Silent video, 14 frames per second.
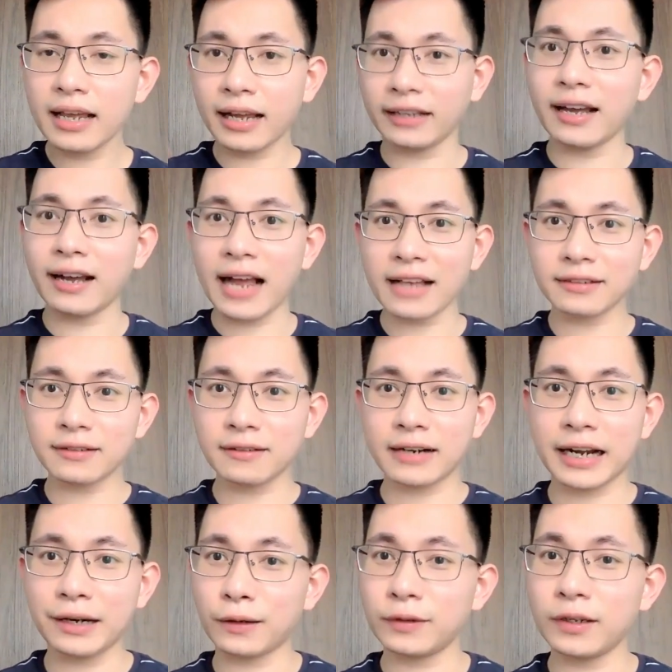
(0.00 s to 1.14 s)
cái thằng a sử này
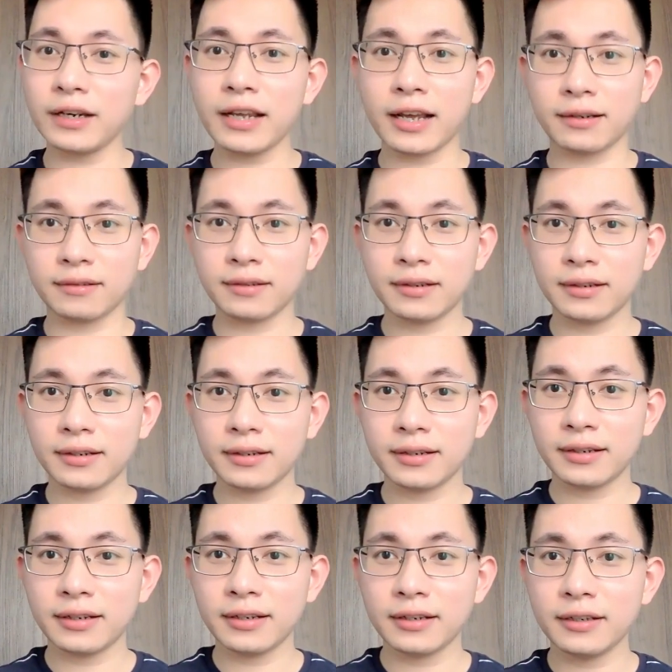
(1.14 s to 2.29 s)
nó xuất hiện
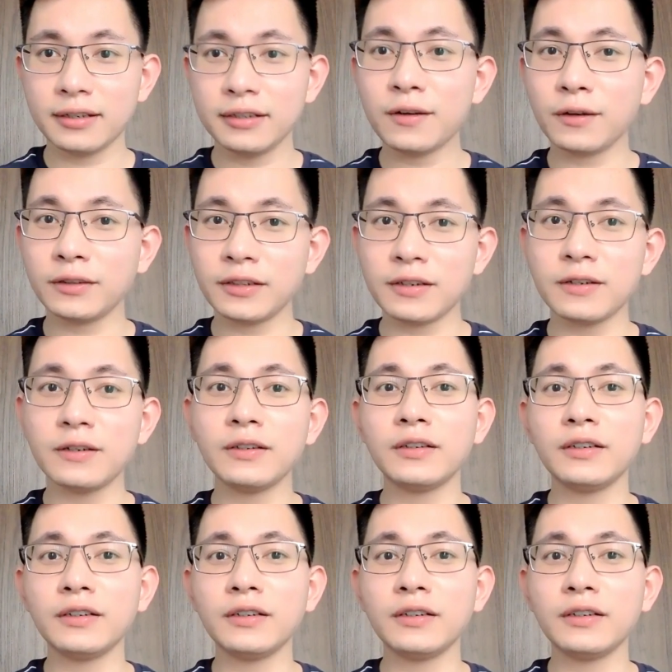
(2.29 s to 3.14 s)
dường như